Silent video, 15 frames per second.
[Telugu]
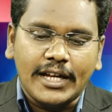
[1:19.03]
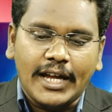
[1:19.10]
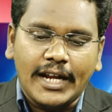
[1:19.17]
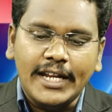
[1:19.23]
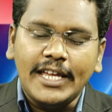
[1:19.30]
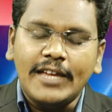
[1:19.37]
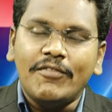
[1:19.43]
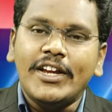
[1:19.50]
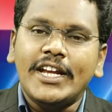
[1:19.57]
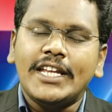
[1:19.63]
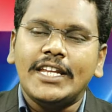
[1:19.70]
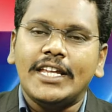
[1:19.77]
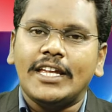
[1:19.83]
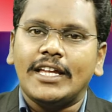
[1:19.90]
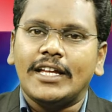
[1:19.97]
అంటే
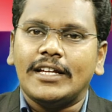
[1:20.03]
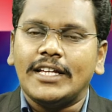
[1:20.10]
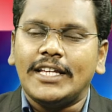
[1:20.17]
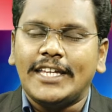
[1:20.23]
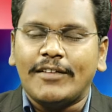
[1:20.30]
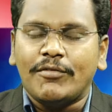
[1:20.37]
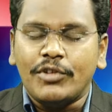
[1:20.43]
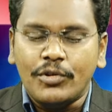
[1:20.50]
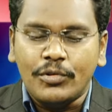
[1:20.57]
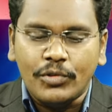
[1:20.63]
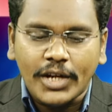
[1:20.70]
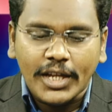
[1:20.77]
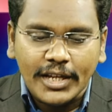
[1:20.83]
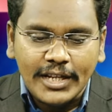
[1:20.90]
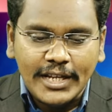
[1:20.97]
వీటిని ఎవరు
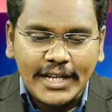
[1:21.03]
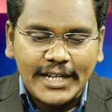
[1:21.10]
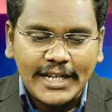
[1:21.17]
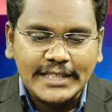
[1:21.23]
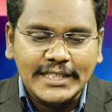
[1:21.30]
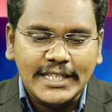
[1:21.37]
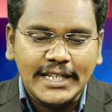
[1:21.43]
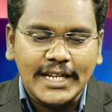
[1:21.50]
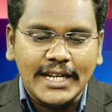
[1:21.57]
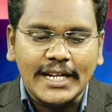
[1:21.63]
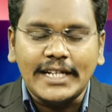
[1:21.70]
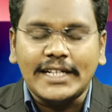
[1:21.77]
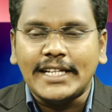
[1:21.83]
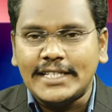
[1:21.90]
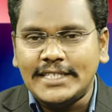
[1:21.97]
కూడా ఖచ్చితంగా
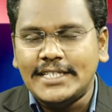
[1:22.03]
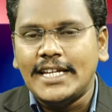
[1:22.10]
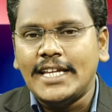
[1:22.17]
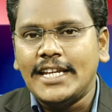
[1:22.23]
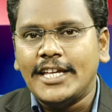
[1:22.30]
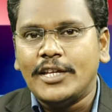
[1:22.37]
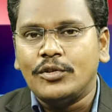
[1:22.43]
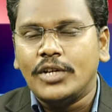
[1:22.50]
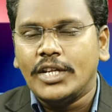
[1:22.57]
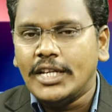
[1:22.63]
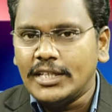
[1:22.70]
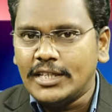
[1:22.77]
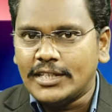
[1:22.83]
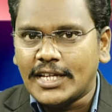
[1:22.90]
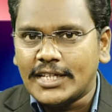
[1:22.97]
టచ్ చేయలేరు
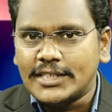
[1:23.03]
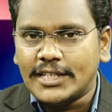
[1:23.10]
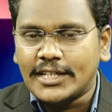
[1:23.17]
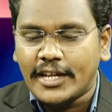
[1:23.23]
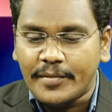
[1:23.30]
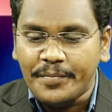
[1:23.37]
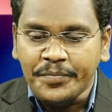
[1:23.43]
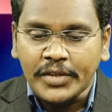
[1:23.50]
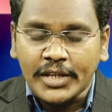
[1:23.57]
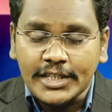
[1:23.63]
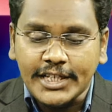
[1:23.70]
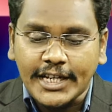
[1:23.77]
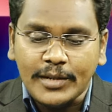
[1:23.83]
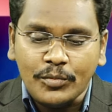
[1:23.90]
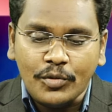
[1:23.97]
అనేది తాజాగా
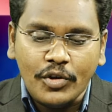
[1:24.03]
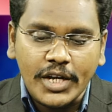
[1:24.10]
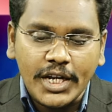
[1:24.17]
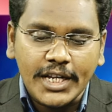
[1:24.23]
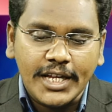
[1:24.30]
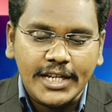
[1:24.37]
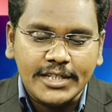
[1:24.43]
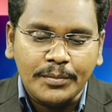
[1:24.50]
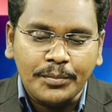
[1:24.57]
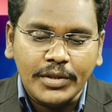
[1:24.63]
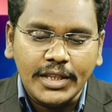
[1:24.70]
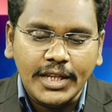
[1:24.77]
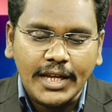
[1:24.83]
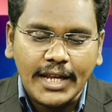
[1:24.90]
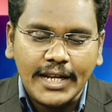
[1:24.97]
జగన్మోహన్ రెడ్డి గారు
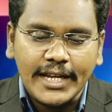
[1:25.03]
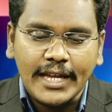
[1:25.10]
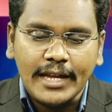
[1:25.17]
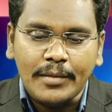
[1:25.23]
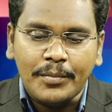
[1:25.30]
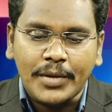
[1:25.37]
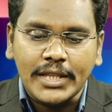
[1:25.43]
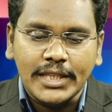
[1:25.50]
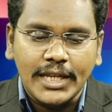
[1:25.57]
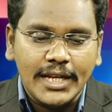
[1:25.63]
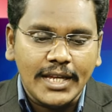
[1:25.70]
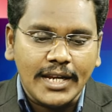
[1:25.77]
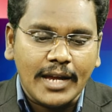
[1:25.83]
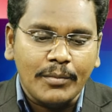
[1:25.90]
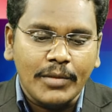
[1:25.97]
చెప్పింది అలాగే ప్రతి
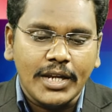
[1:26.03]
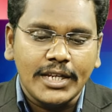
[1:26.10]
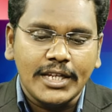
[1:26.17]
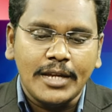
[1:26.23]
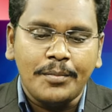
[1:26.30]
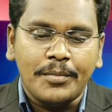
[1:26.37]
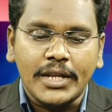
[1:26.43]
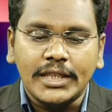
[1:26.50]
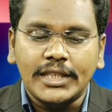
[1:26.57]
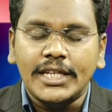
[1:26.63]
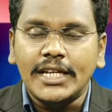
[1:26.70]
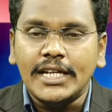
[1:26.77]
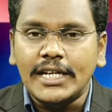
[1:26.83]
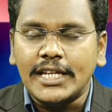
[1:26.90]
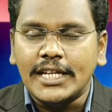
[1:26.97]
గ్రామానికి ప్రతి
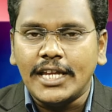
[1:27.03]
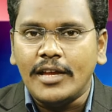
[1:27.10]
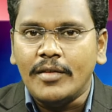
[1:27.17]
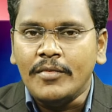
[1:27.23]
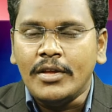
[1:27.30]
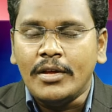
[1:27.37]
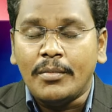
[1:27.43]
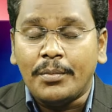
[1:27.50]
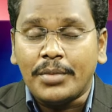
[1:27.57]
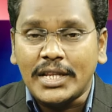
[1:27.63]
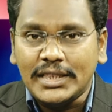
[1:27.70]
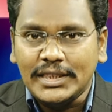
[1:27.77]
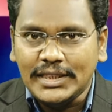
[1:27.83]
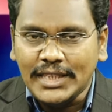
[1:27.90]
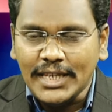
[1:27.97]
ఇంటికి
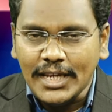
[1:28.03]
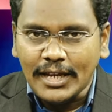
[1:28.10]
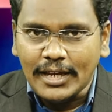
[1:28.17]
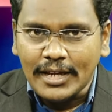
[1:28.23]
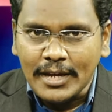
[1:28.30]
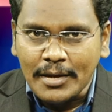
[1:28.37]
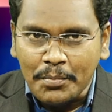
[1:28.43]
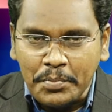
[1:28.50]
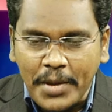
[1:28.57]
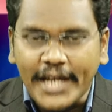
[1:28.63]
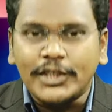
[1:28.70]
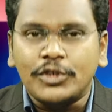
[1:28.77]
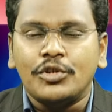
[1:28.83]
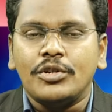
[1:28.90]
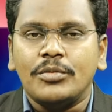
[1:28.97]
ప్రతి
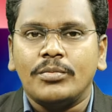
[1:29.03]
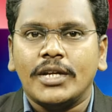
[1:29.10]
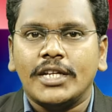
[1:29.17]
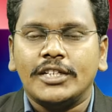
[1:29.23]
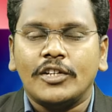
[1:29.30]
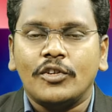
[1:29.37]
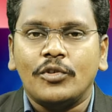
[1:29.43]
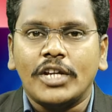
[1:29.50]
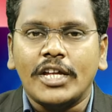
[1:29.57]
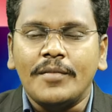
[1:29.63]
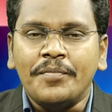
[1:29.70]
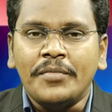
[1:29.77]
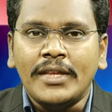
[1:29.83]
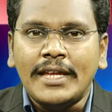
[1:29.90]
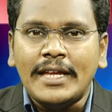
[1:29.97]
పేద కుటుంబానికి కూడా
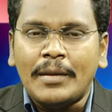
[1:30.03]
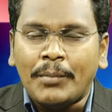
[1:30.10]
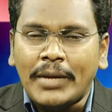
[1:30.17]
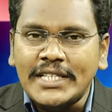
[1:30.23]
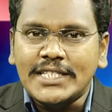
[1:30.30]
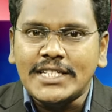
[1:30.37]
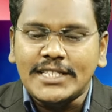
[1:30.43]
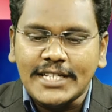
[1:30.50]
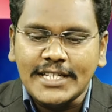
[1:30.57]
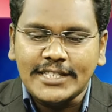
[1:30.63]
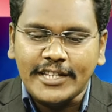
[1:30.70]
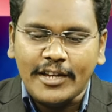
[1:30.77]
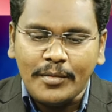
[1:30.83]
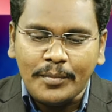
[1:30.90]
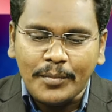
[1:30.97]
మంచి
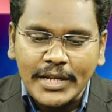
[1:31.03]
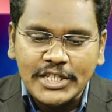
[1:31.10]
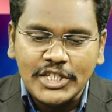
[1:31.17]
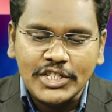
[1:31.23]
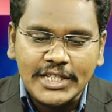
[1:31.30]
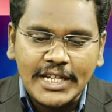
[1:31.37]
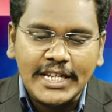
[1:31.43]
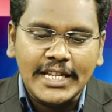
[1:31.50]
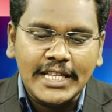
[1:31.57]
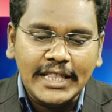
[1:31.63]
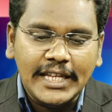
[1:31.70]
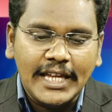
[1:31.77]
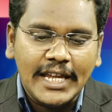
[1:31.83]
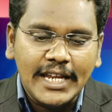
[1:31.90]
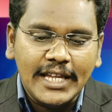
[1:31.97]
చేసాం మంచి
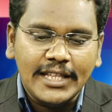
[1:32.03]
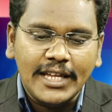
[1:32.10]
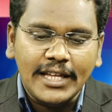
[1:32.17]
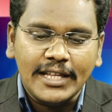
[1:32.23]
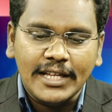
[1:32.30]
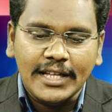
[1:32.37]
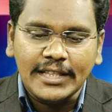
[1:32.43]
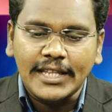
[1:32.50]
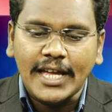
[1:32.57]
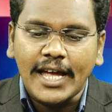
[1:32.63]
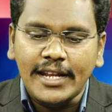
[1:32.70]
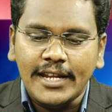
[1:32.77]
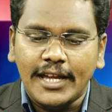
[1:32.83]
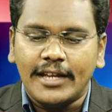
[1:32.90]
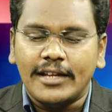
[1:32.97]
జరిగింది అనేది
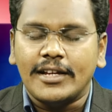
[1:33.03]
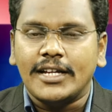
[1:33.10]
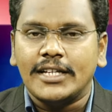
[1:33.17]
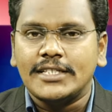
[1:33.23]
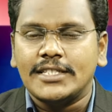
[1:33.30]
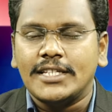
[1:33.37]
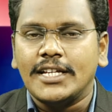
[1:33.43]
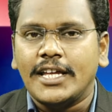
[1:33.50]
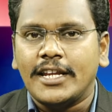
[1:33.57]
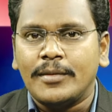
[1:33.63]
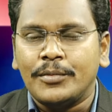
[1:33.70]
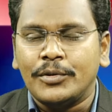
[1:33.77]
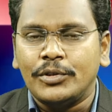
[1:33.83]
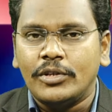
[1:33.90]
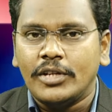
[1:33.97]
దాన్నే ఖచ్చితంగా
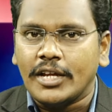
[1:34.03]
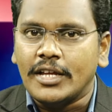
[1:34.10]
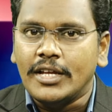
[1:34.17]
రేపొద్దున్న